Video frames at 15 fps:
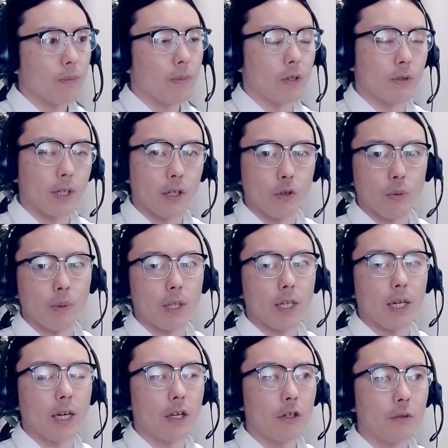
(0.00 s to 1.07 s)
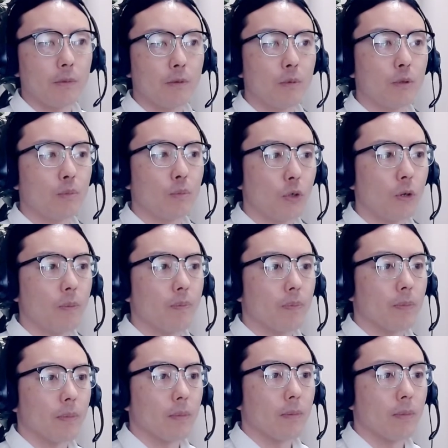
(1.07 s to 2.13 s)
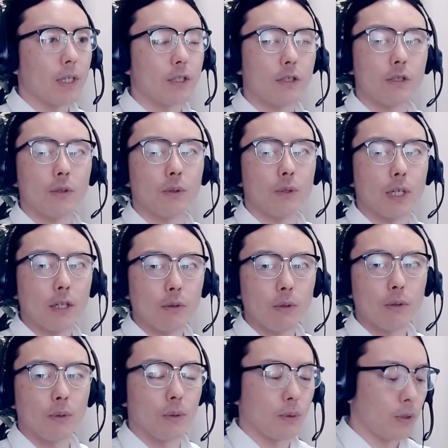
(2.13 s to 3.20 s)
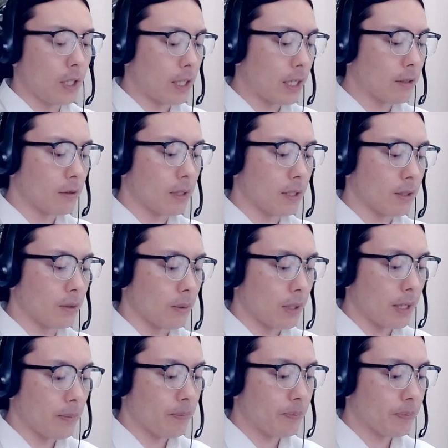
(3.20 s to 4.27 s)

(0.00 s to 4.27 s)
まあ、受け止めてあげる部分も必要だということになるんですよね。